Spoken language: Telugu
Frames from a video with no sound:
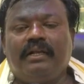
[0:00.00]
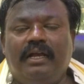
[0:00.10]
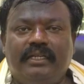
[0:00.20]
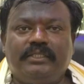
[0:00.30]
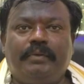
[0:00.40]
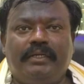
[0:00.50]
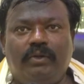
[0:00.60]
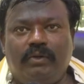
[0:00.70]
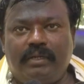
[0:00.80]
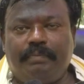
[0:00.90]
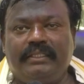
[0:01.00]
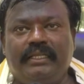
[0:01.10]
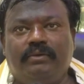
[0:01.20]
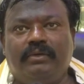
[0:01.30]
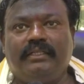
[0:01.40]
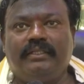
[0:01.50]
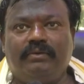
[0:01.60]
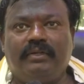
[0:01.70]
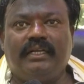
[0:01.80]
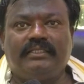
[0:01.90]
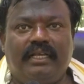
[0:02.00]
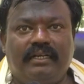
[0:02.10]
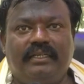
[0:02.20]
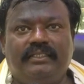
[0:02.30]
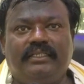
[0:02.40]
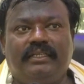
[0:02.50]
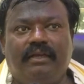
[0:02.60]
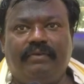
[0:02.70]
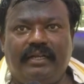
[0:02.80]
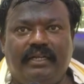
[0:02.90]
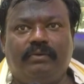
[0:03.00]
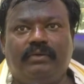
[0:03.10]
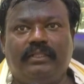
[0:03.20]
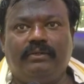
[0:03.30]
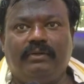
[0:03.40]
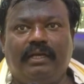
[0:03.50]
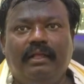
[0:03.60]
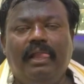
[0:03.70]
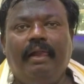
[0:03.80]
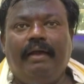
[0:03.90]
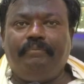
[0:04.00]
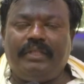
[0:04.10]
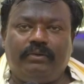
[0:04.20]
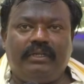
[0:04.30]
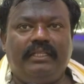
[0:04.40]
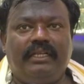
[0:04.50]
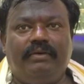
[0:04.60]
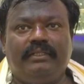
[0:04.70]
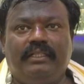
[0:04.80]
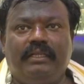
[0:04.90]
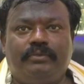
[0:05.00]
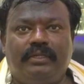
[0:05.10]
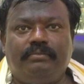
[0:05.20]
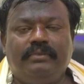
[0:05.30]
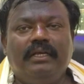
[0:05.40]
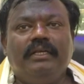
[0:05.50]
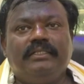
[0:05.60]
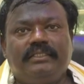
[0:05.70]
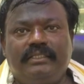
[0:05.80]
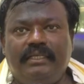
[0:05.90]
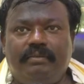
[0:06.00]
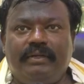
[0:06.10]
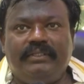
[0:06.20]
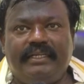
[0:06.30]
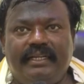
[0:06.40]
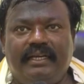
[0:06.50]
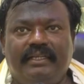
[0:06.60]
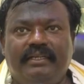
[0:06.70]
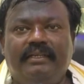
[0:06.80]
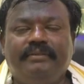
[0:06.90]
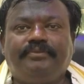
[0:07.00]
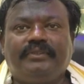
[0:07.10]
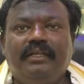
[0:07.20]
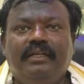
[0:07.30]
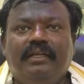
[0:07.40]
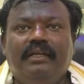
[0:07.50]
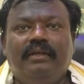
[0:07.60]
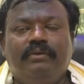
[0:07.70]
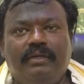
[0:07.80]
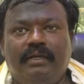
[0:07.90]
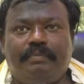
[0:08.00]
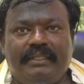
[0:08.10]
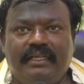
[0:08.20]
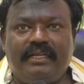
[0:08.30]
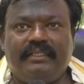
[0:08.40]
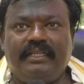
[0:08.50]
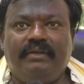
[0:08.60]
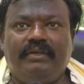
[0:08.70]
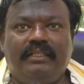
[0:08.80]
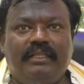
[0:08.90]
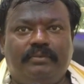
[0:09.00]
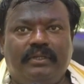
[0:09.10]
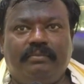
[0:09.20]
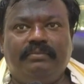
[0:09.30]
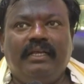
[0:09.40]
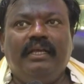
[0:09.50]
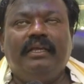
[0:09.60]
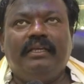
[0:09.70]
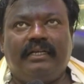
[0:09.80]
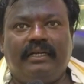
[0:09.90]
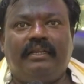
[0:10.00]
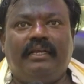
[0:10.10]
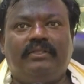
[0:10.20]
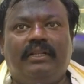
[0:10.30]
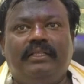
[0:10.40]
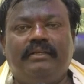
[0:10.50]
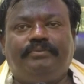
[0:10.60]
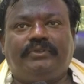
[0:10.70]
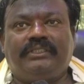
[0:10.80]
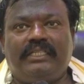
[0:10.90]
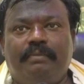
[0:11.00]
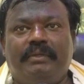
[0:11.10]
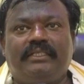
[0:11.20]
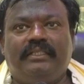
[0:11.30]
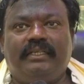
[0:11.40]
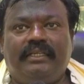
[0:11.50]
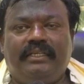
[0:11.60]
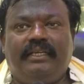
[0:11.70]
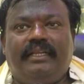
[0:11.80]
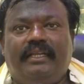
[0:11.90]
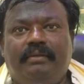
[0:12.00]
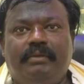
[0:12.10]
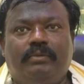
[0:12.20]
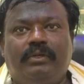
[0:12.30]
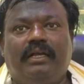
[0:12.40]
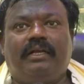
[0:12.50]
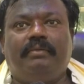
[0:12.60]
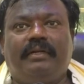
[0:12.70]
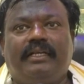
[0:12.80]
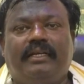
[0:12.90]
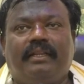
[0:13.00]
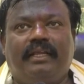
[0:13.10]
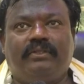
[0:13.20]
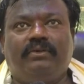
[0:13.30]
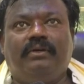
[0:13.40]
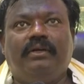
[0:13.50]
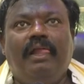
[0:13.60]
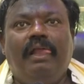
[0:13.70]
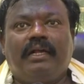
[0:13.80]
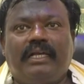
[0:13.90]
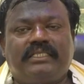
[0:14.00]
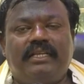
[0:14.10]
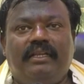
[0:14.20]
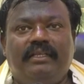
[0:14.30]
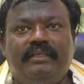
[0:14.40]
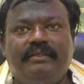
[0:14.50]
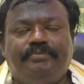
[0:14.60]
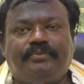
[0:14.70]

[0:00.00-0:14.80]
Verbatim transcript: కాంగ్రెస్ పార్టీలో ఉన్న పెద్దలు కూడా అందరూ కూడా నాకు సహకరించి నా విన్నంటూ ఉన్నందుకు కూడా అందరూ కూడా ధన్యవాదాలు తెలుపుతున్నాం సీఎం రేవంత్ రెడ్డి గారికి కూడా ప్రత్యేక ధన్యవాదాలు తెలుపుతున్నాం ఇక్కడ రైతులది చిన్నప్పటి సంది ఈ ఏరియాలో మేము ఉన్నాం కాబట్టి ఇక్కడ రైతు కష్టాలేంది